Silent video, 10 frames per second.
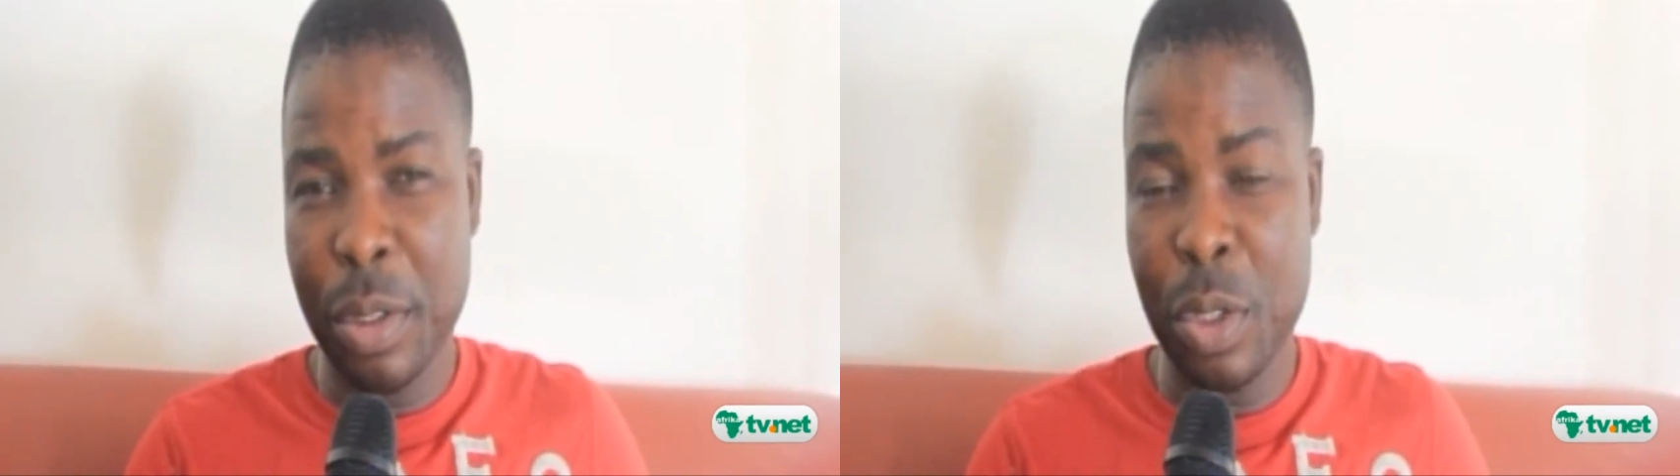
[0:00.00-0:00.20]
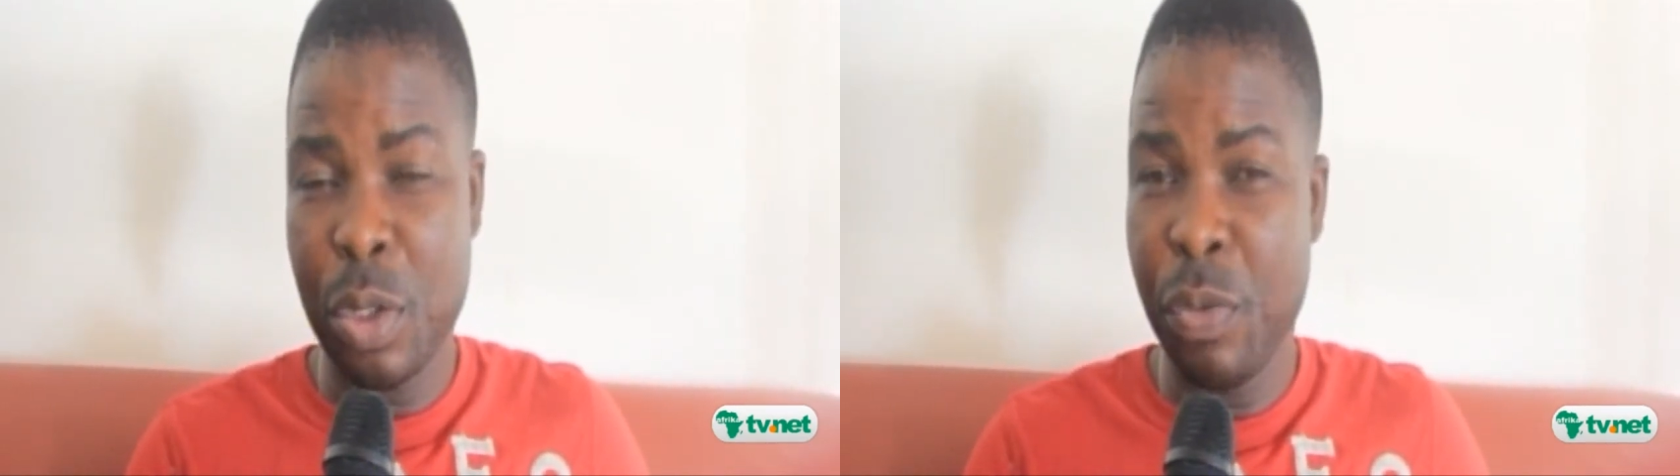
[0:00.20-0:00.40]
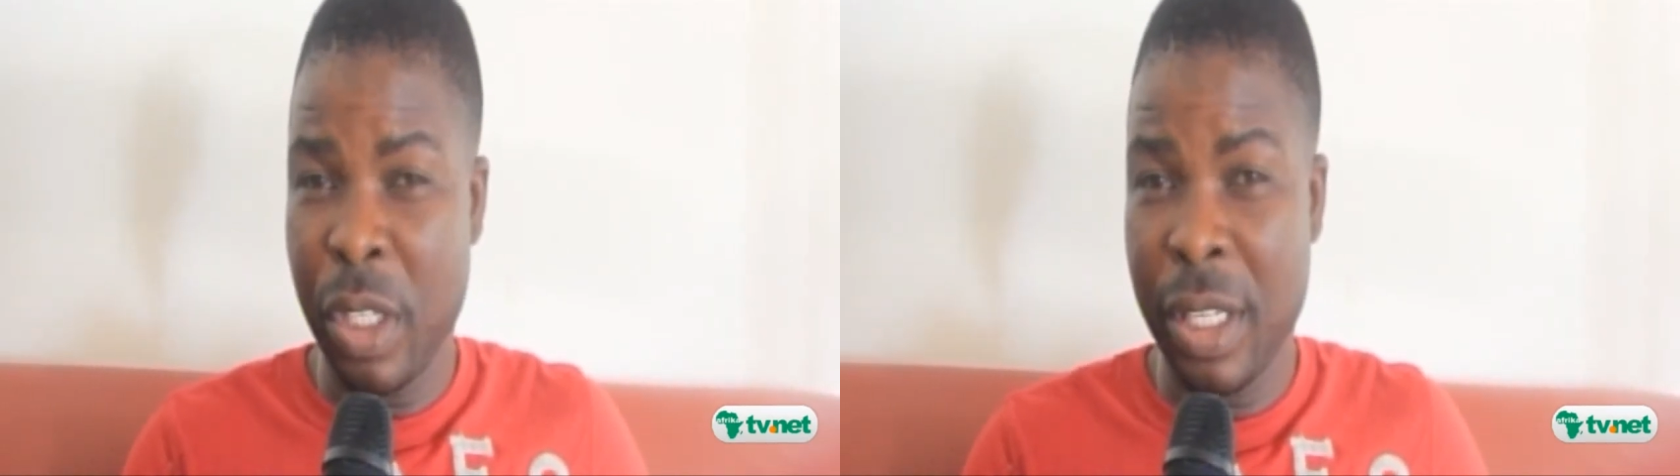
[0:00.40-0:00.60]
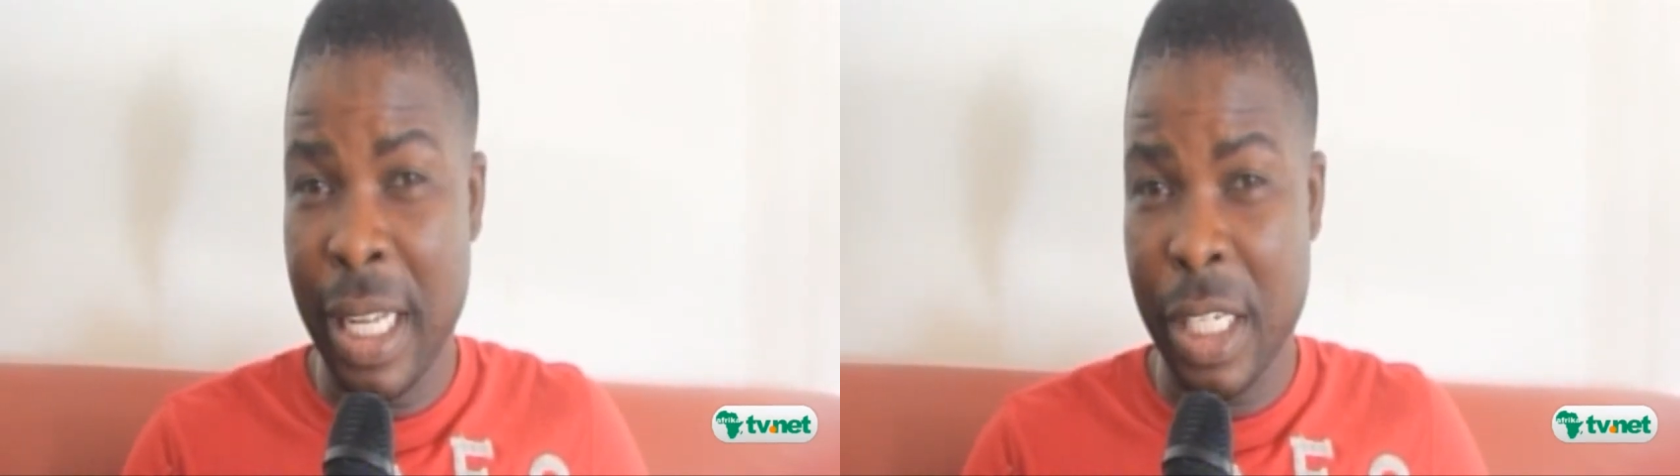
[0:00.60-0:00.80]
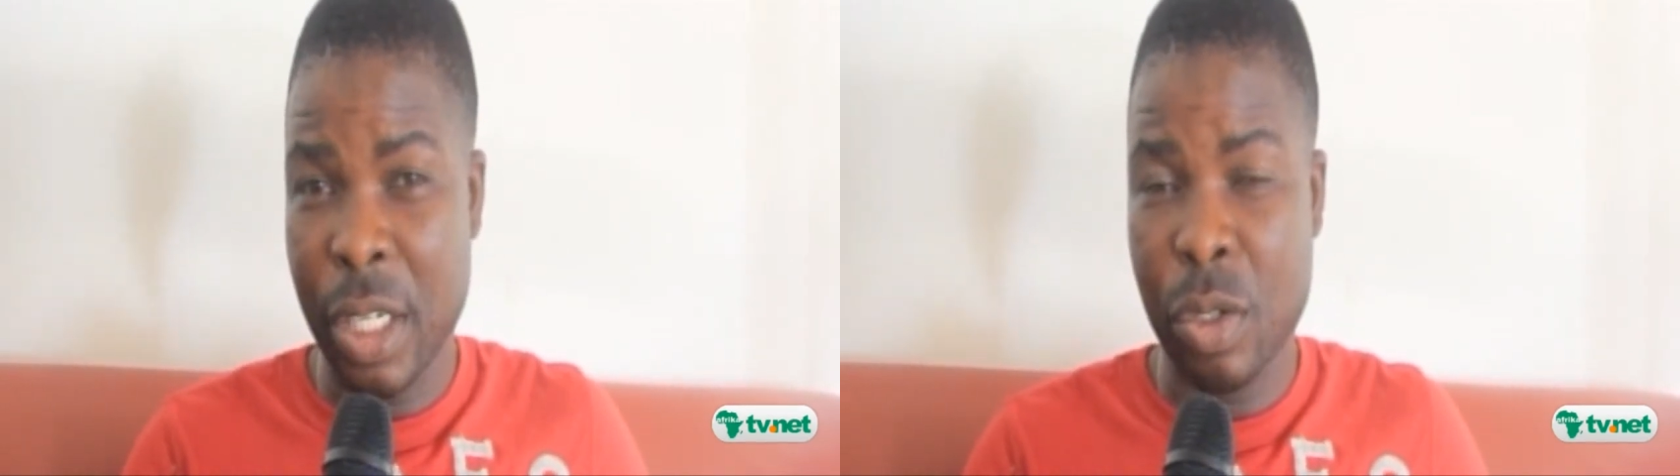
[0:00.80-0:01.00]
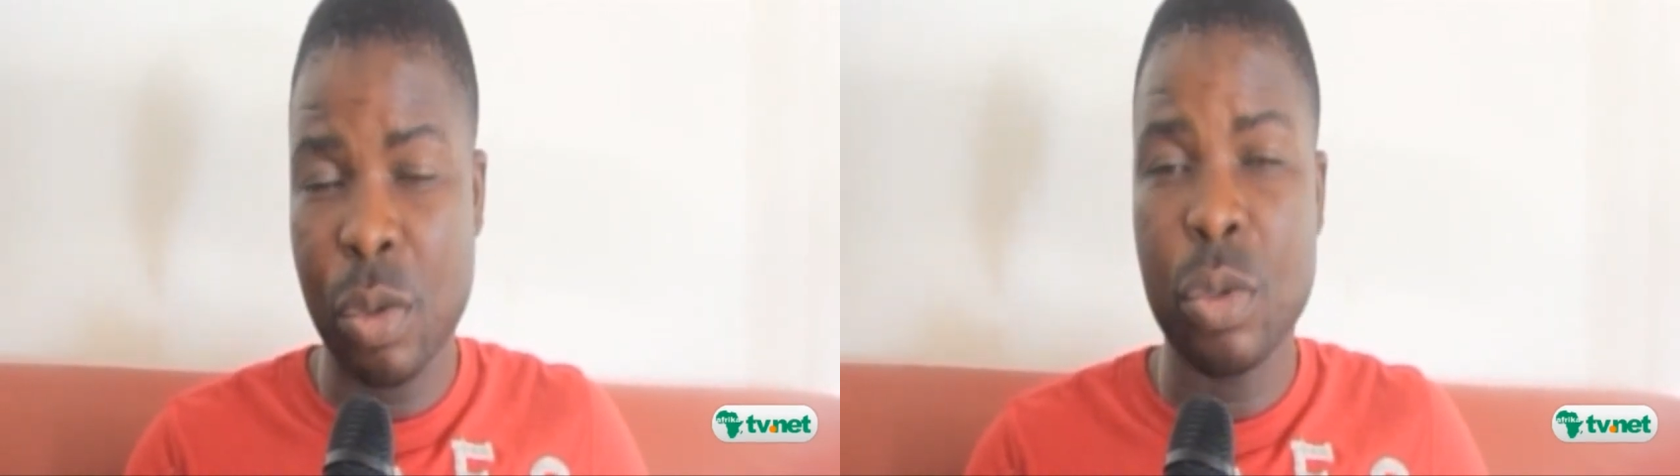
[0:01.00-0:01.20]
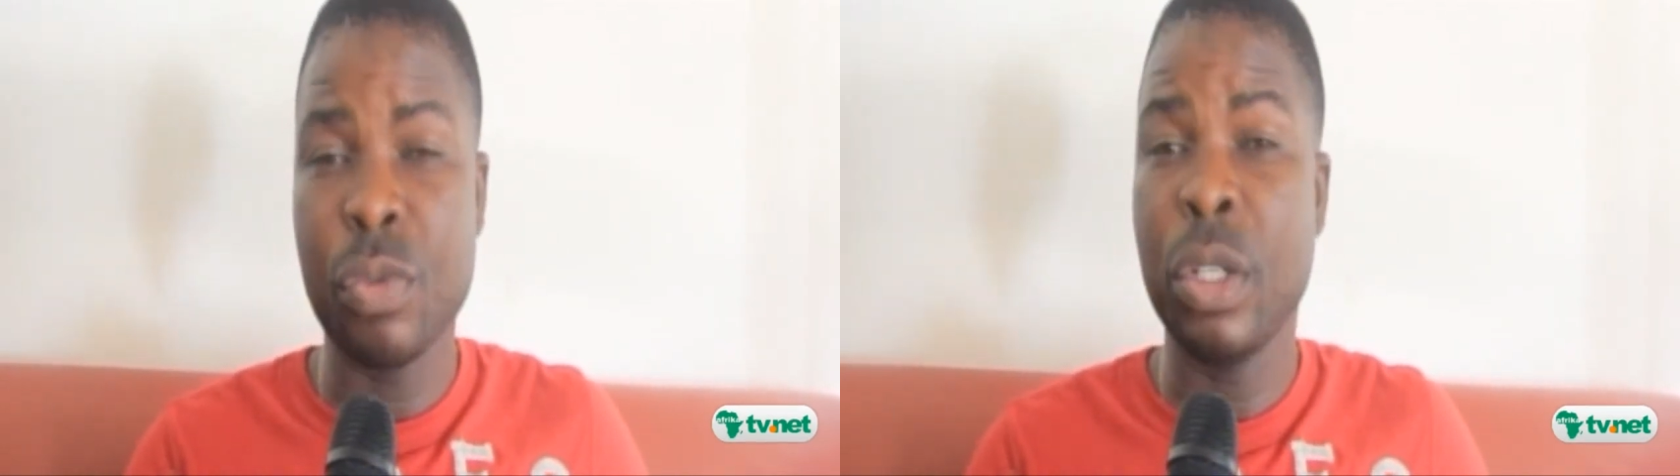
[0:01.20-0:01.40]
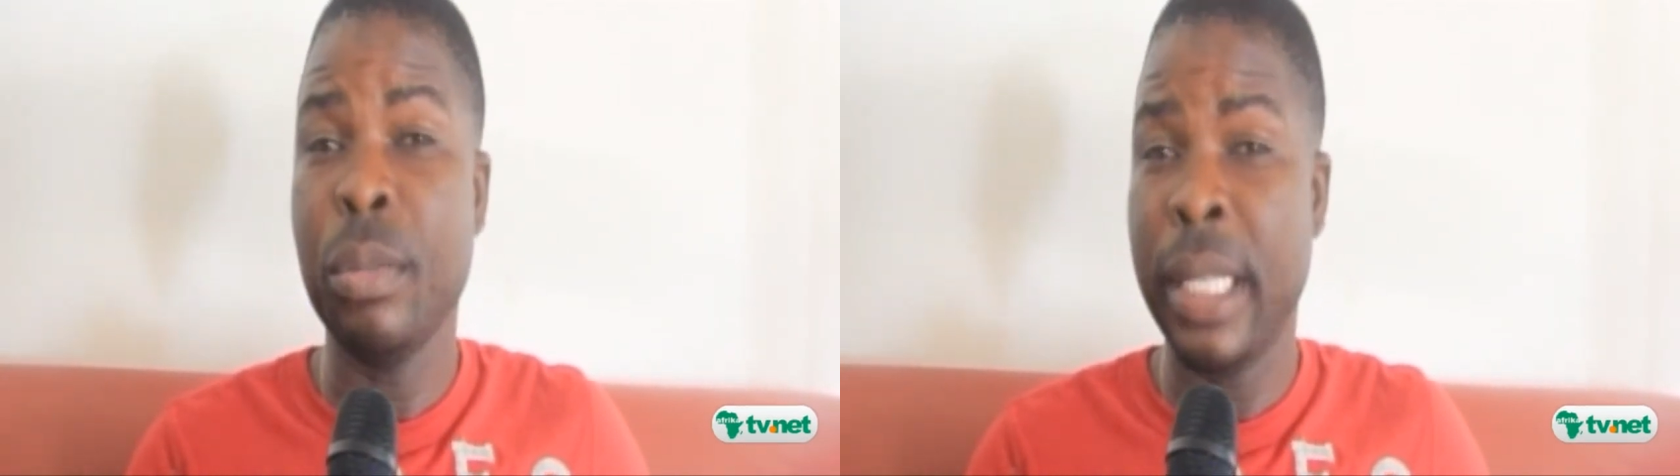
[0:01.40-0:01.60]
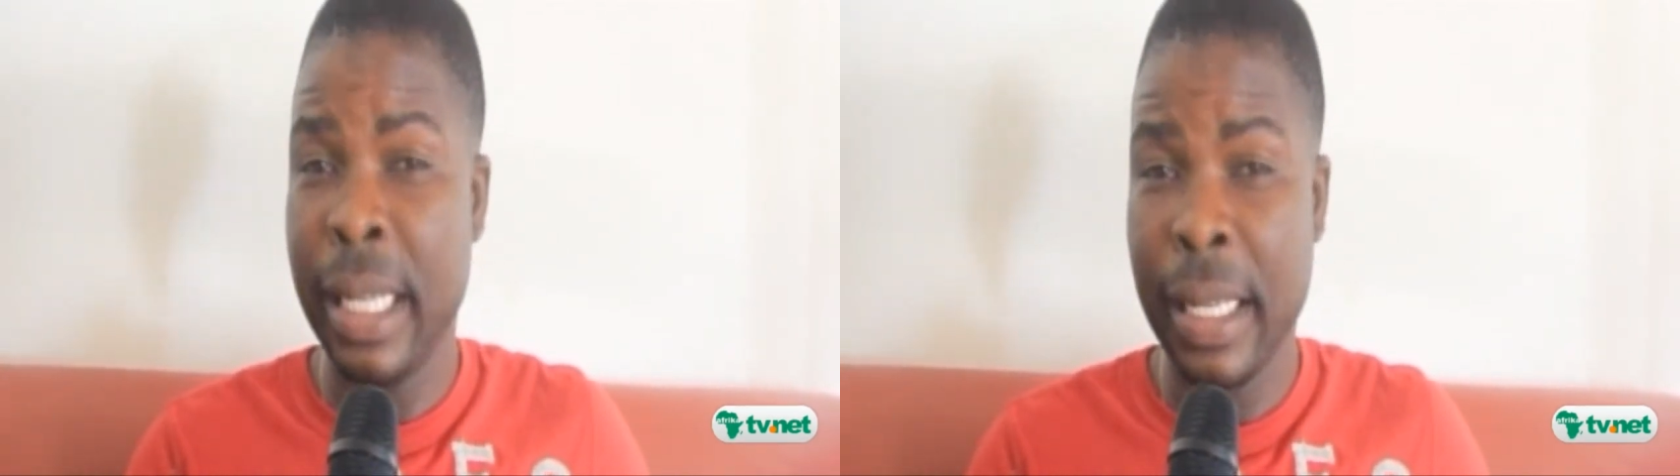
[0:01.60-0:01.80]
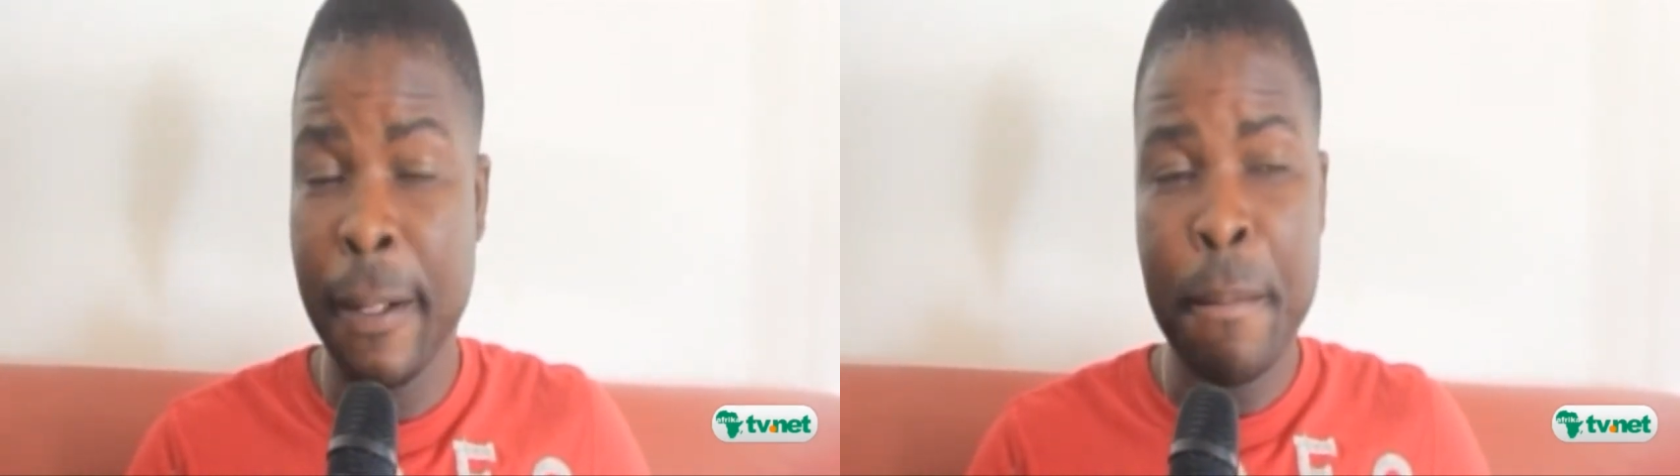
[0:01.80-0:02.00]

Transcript: je suis vedette de la chanson, je viens du Bénin.